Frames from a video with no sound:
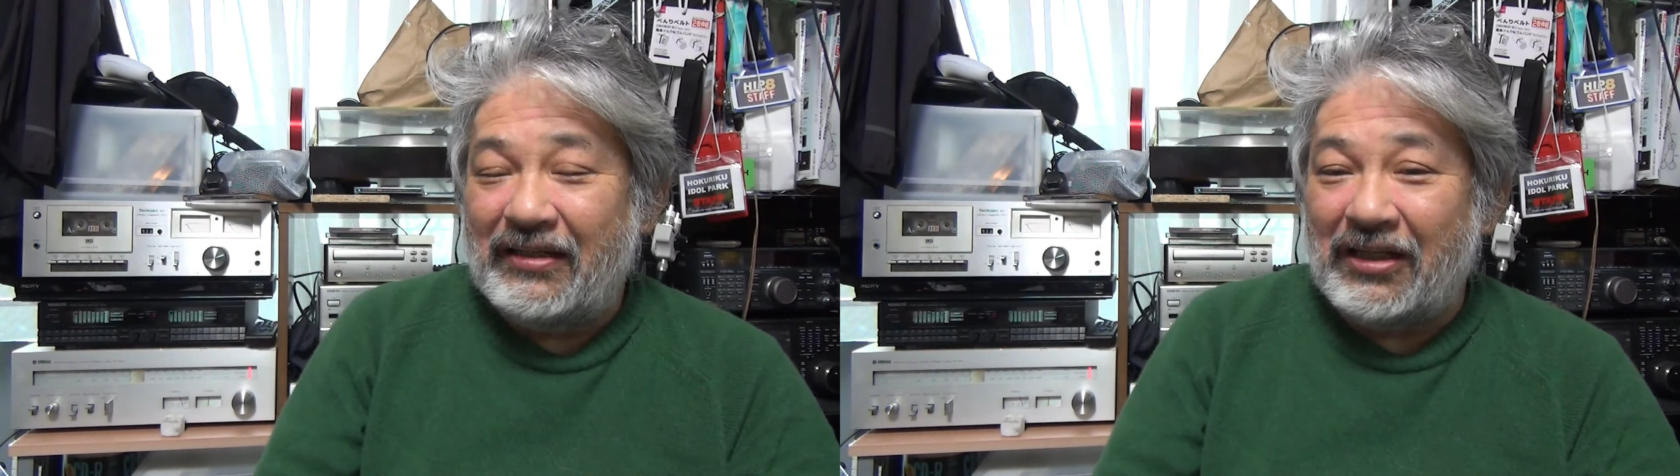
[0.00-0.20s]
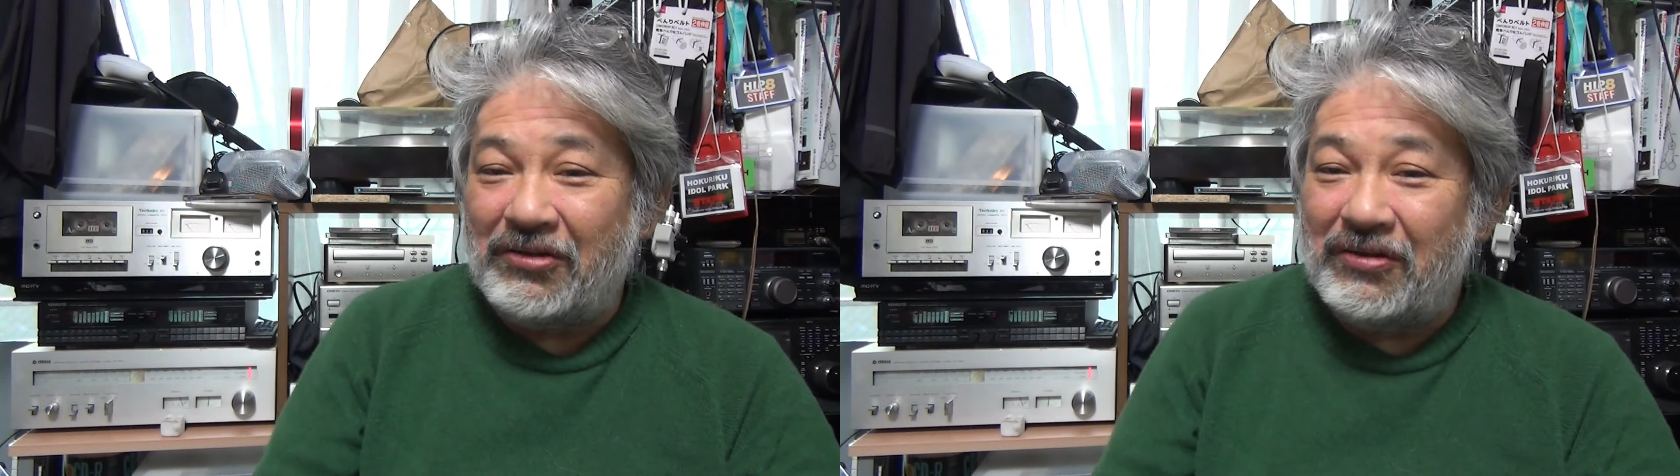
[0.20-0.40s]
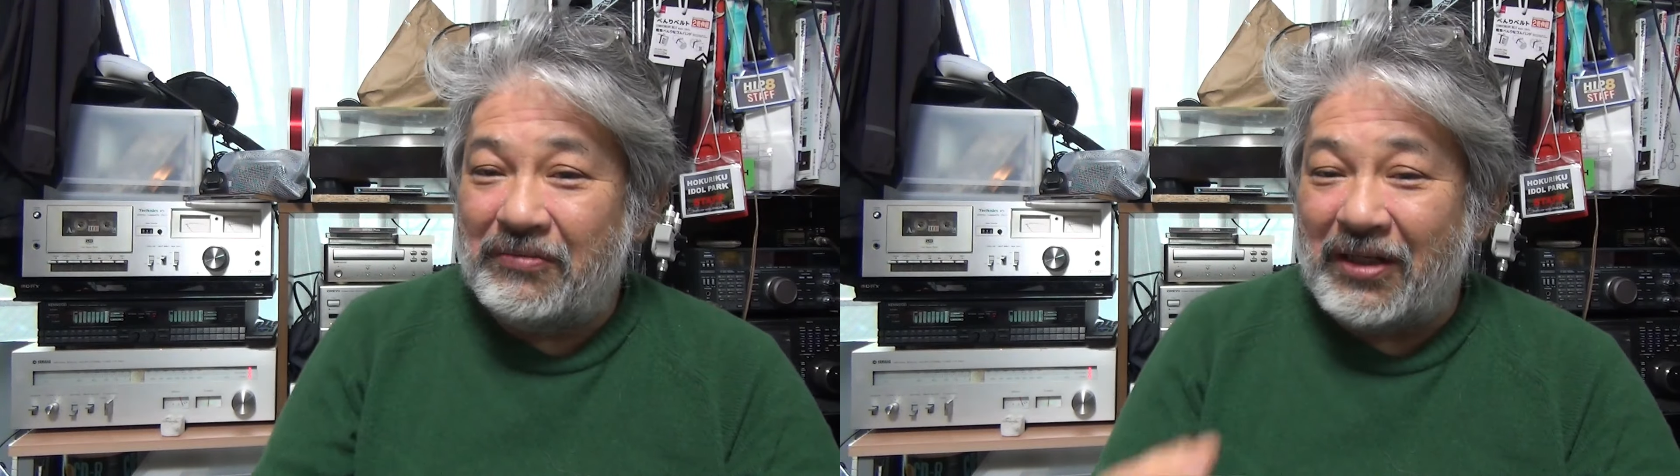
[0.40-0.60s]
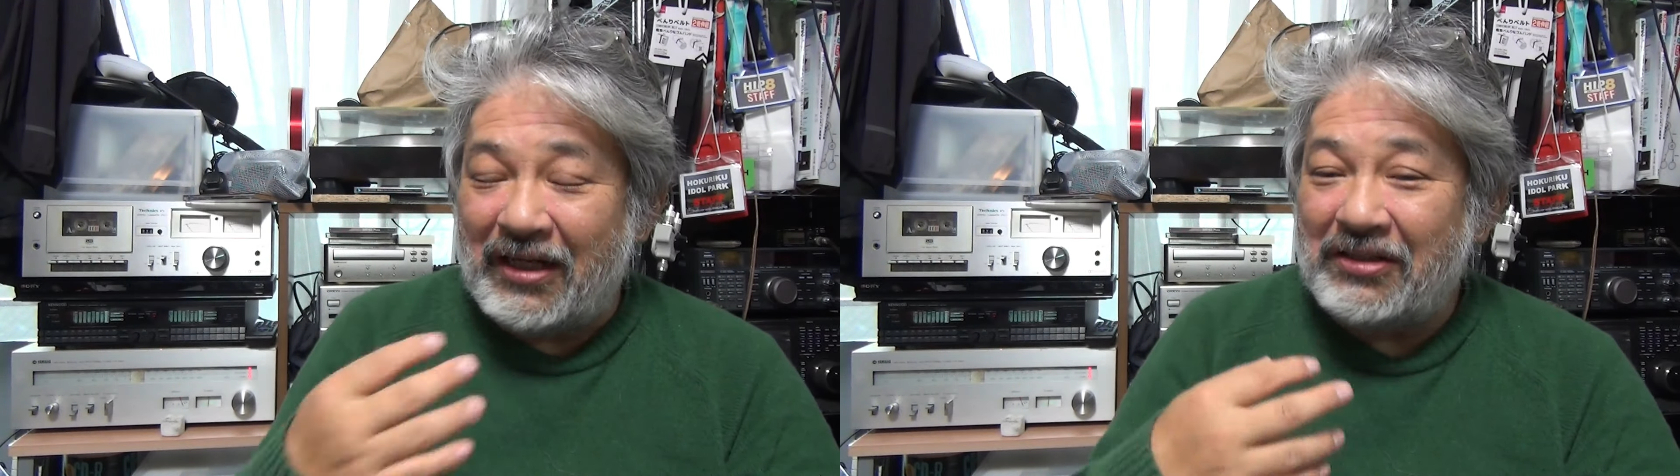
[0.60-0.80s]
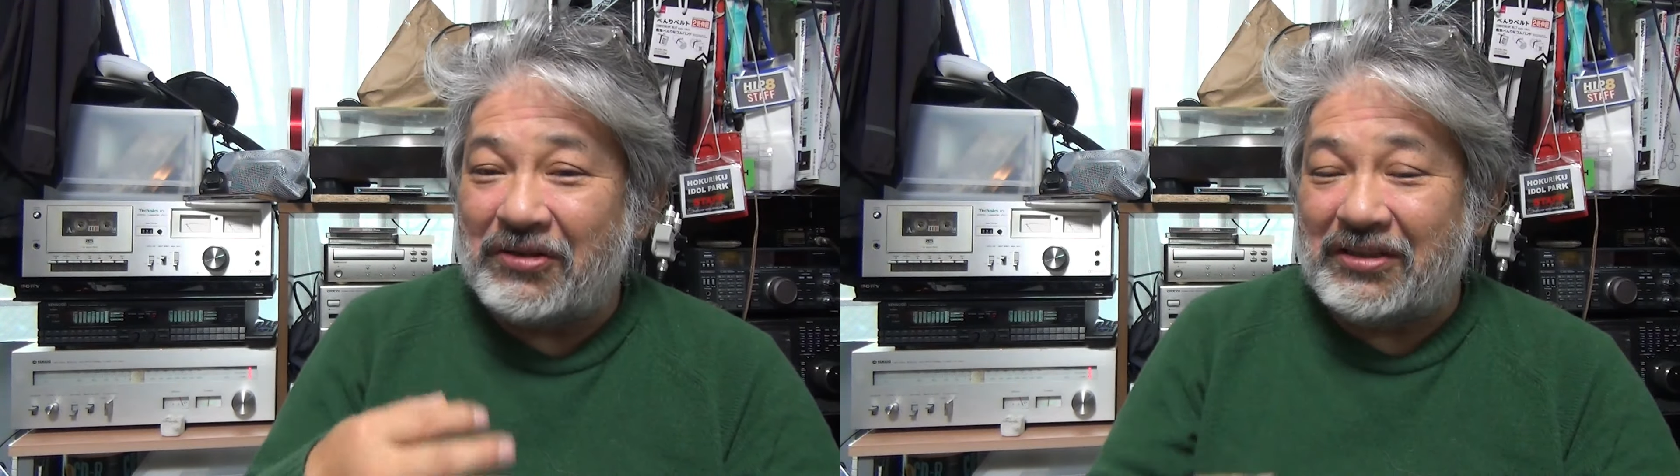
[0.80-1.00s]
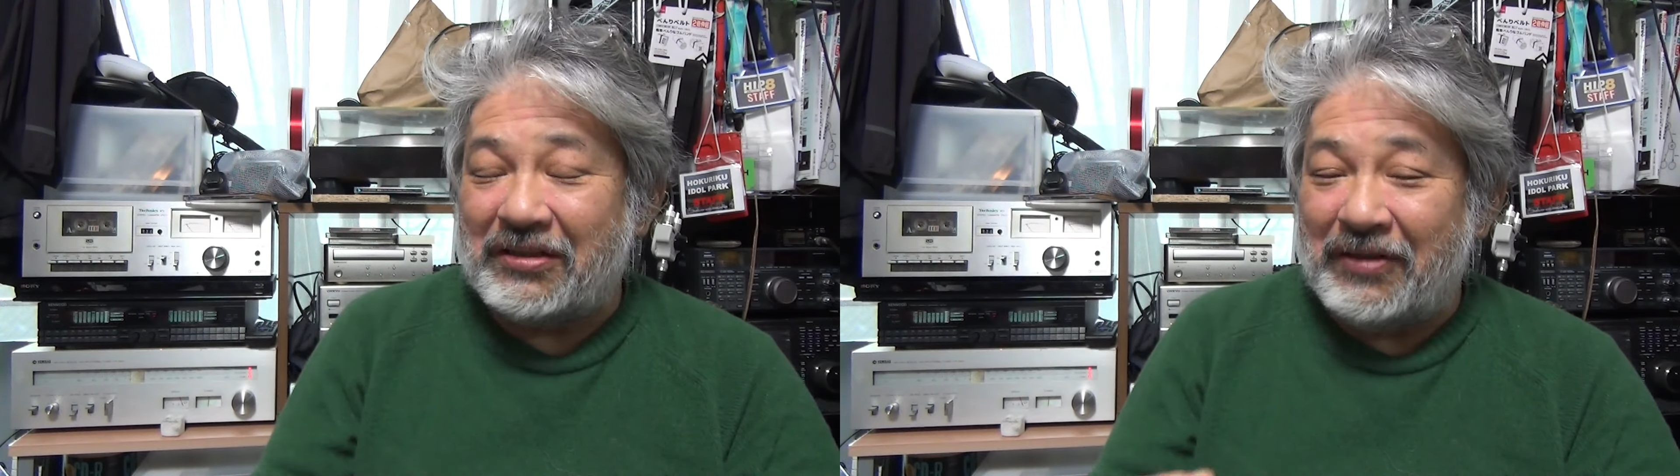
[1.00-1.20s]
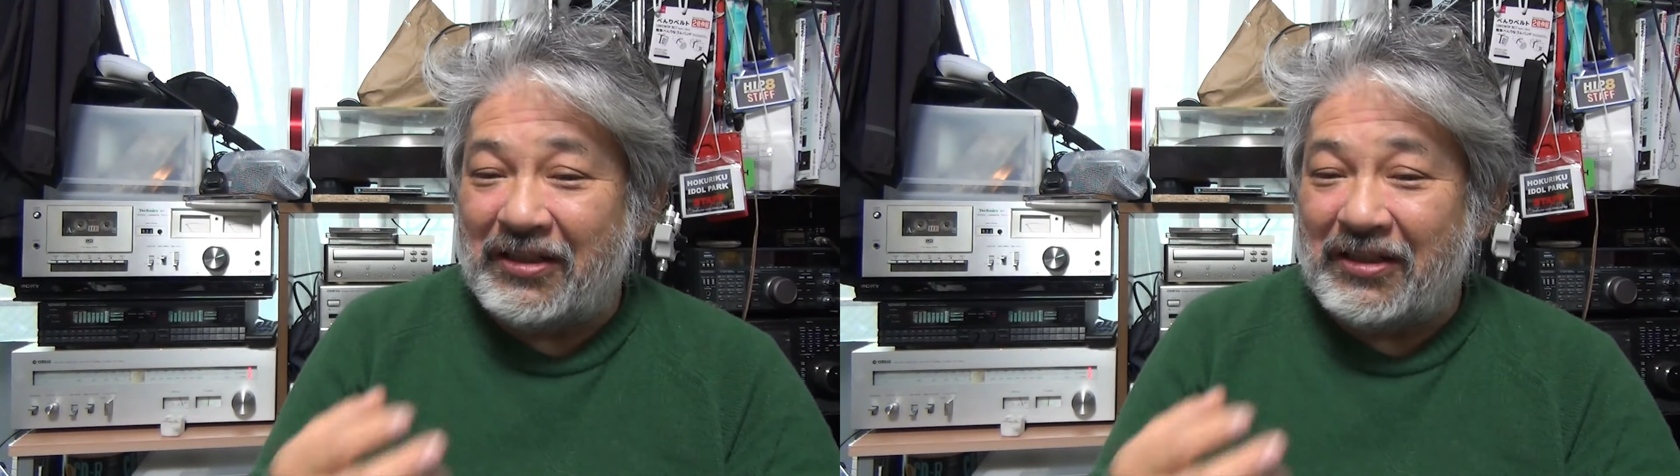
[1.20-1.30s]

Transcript: なんまあなんとかちょっと、